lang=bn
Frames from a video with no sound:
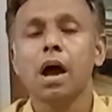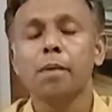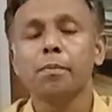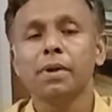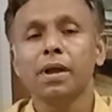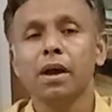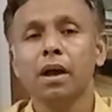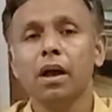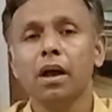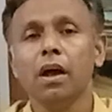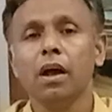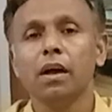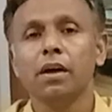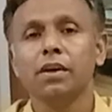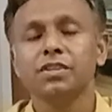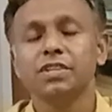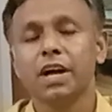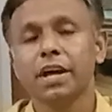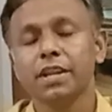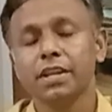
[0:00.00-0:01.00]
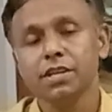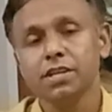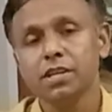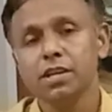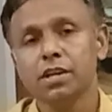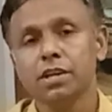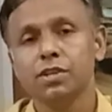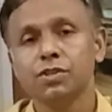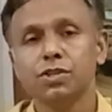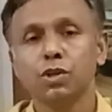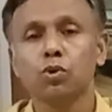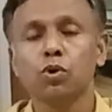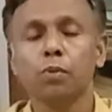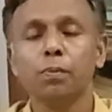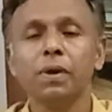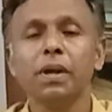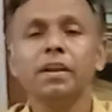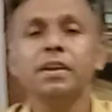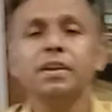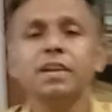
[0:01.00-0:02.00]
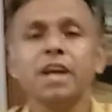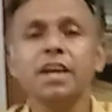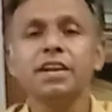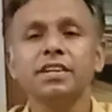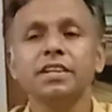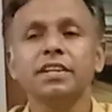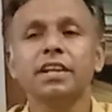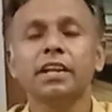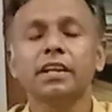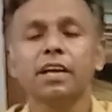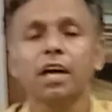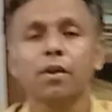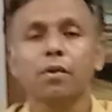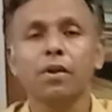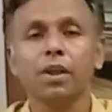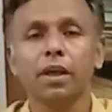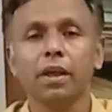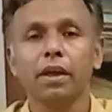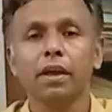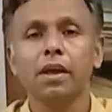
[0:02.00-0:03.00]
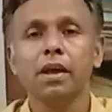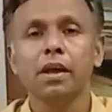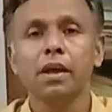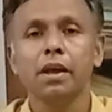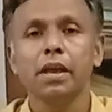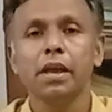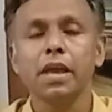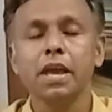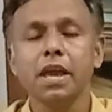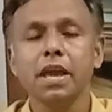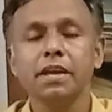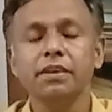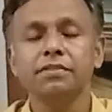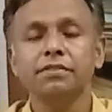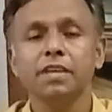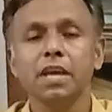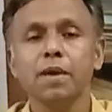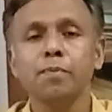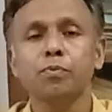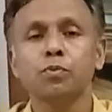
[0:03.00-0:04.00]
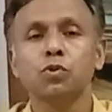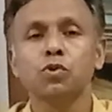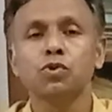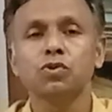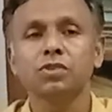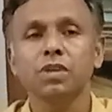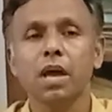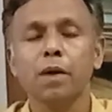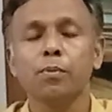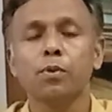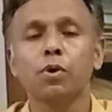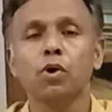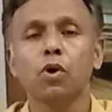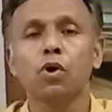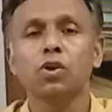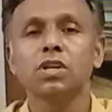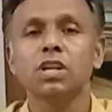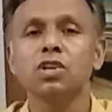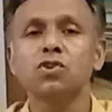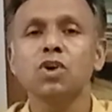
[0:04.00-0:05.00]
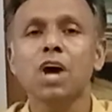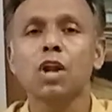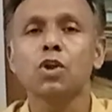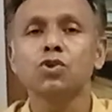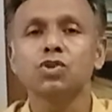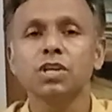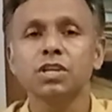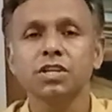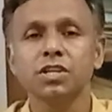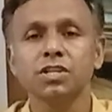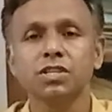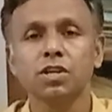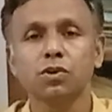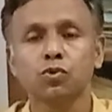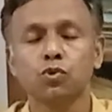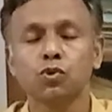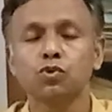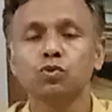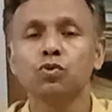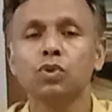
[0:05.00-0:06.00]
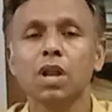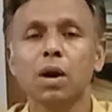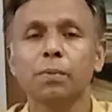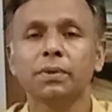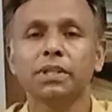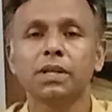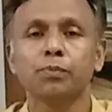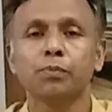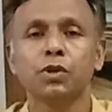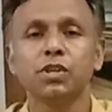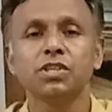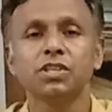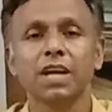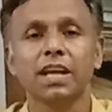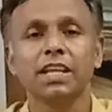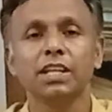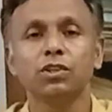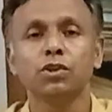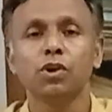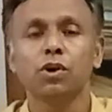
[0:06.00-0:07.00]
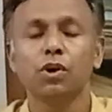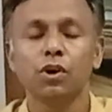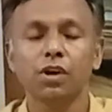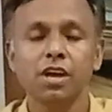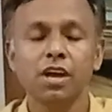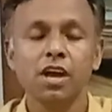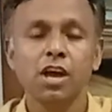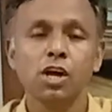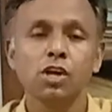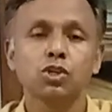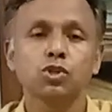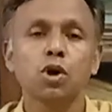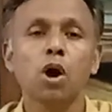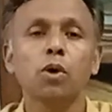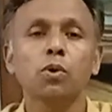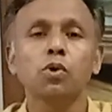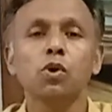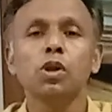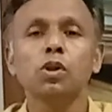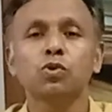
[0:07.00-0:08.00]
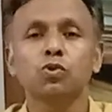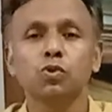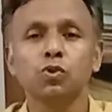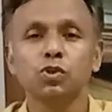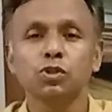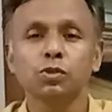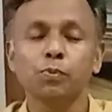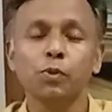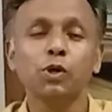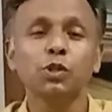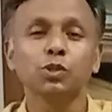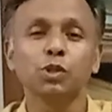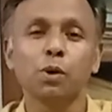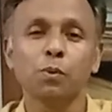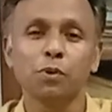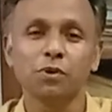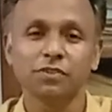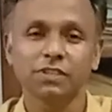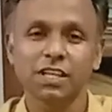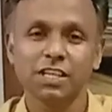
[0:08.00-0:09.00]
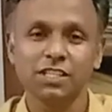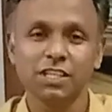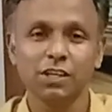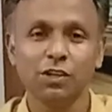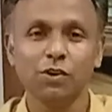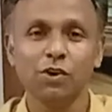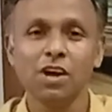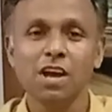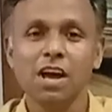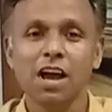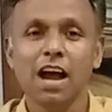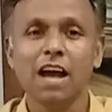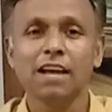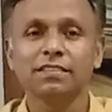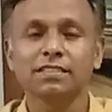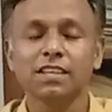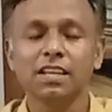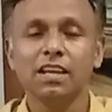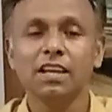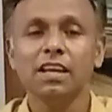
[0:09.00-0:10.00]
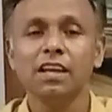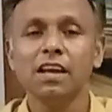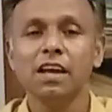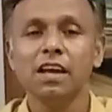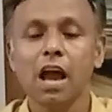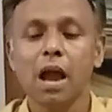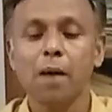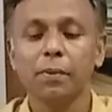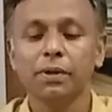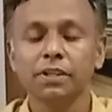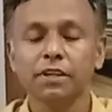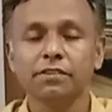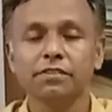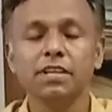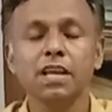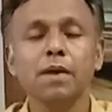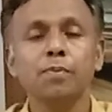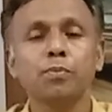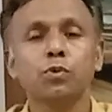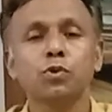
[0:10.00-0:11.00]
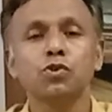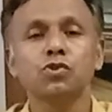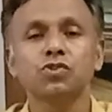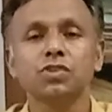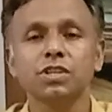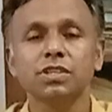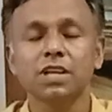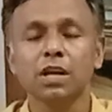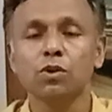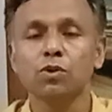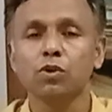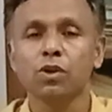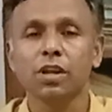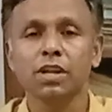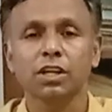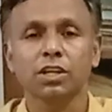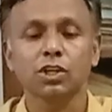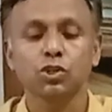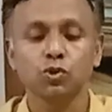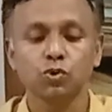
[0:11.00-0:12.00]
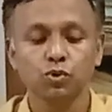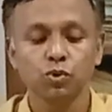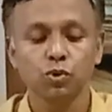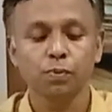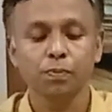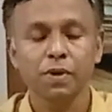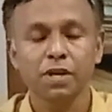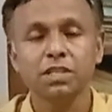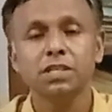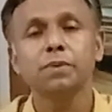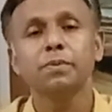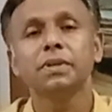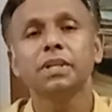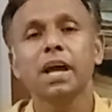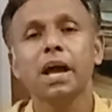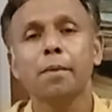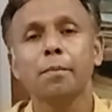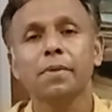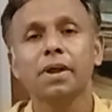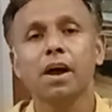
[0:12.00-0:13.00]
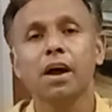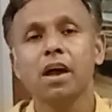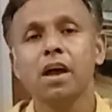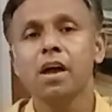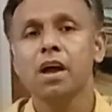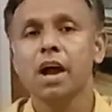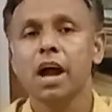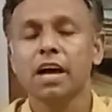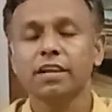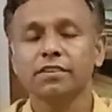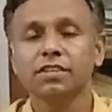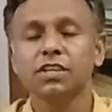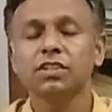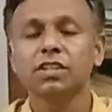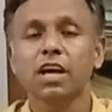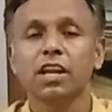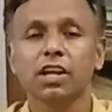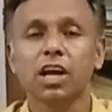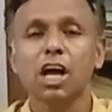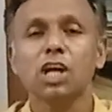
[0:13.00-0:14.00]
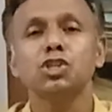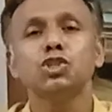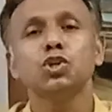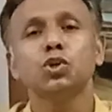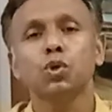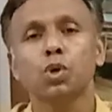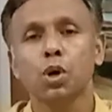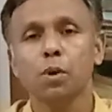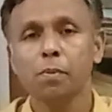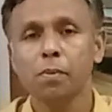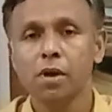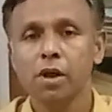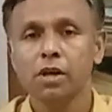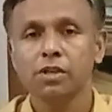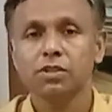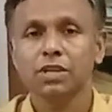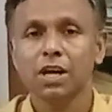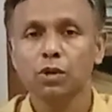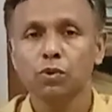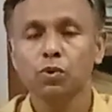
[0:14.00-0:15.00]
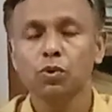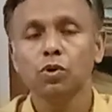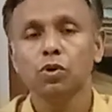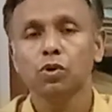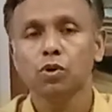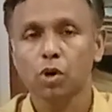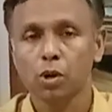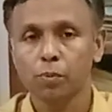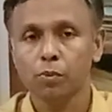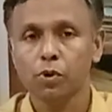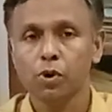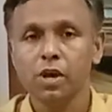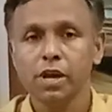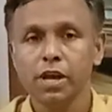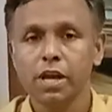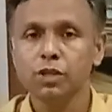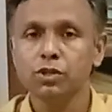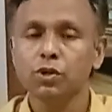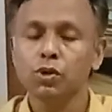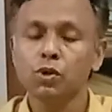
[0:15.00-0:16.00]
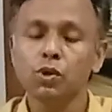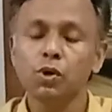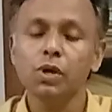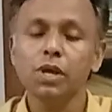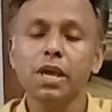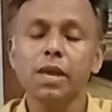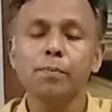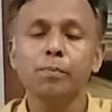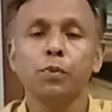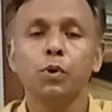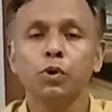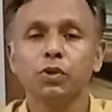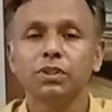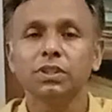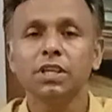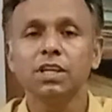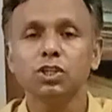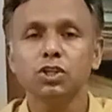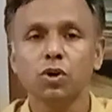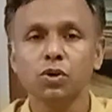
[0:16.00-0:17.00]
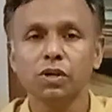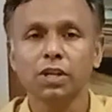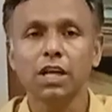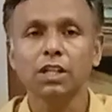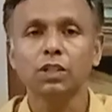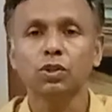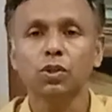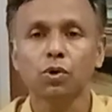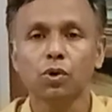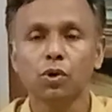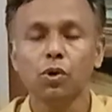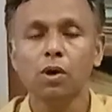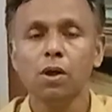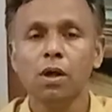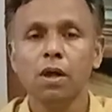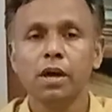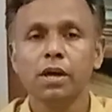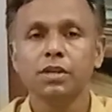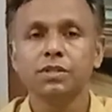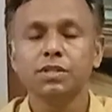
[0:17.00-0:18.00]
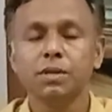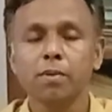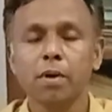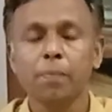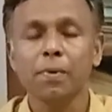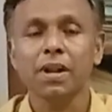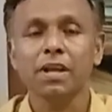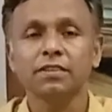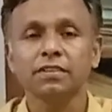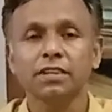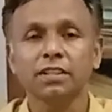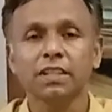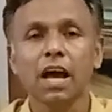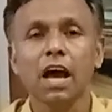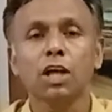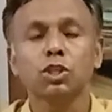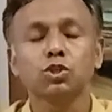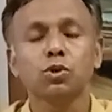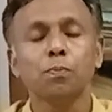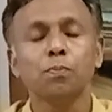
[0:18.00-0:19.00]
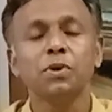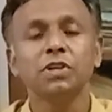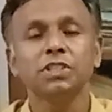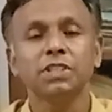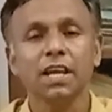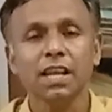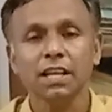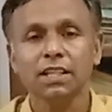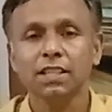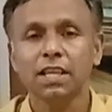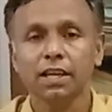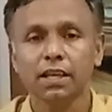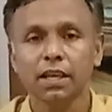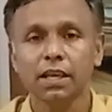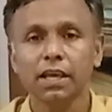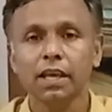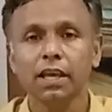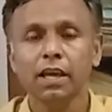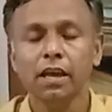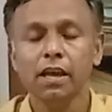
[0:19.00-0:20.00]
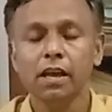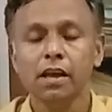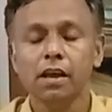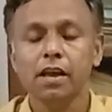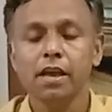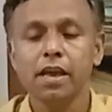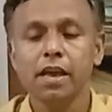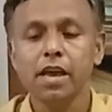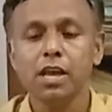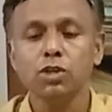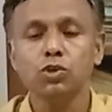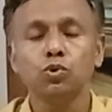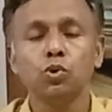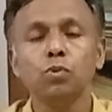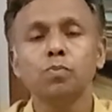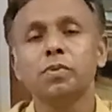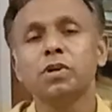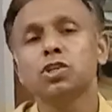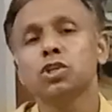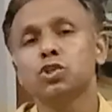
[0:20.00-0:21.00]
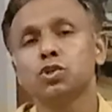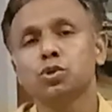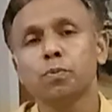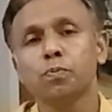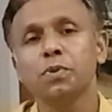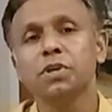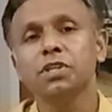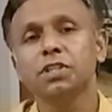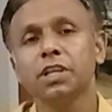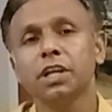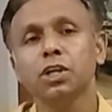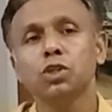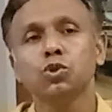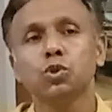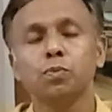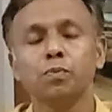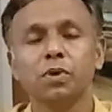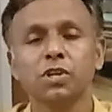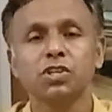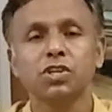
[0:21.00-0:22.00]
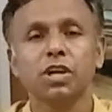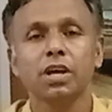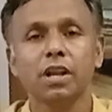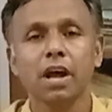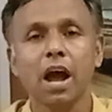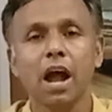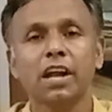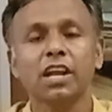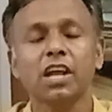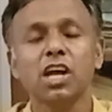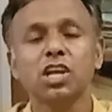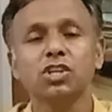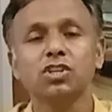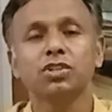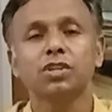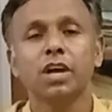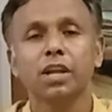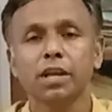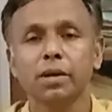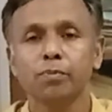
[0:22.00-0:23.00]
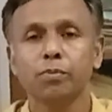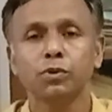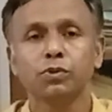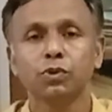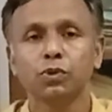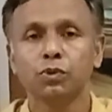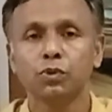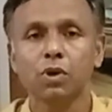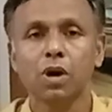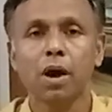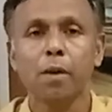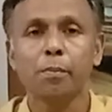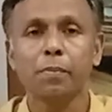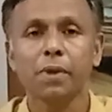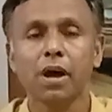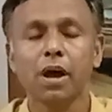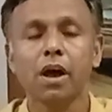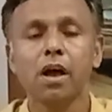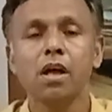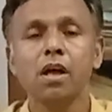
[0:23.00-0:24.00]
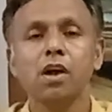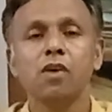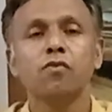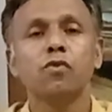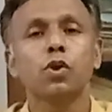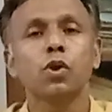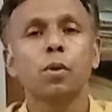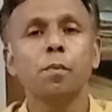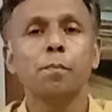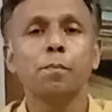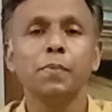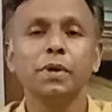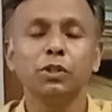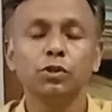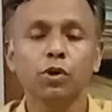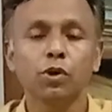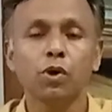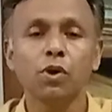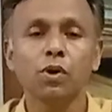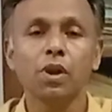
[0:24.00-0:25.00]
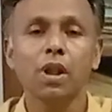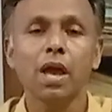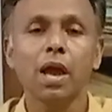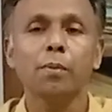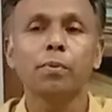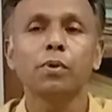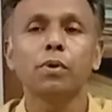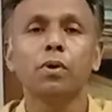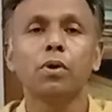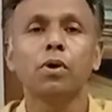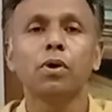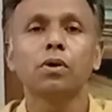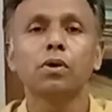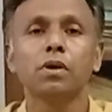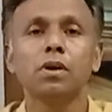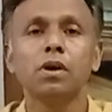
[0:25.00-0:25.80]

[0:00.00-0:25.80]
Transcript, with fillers: আমরা জানি যে কোভিড নাইন্টিনের কারণে এই সেফ কোর্স এবং অন্যান্য আনুষঙ্গিক যে কোর্সগুলো আমাদের পরিচালিত হয় সকল কোর্স বন্ধ অবস্থায় ছিল আজকে আমাদের সেফ কোর্সটি চালু করার একটা সুযোগ পেয়েছি বিদায় আমরা আজকে তার কার্যক্রম চালু করব। এই জন্য এই ভর্তি সংক্রান্ত যে ব্যাপার আছে তা চব্বিশ তারিখ থেকে এই জুন মাসের চব্বিশ থেকে জুন মাসের আঠাশ তারিখ পর্যন্ত আমরা ফরম বিতরণ এবং